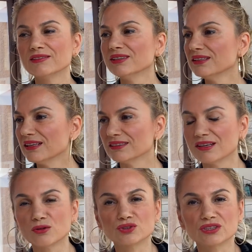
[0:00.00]
verilen
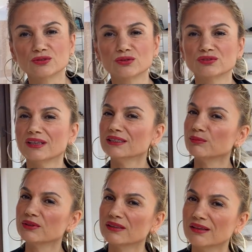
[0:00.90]
daha önceki sözler,
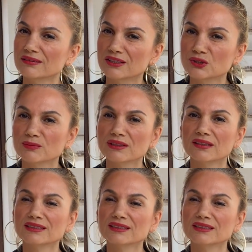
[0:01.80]
yapılan anlaşmalar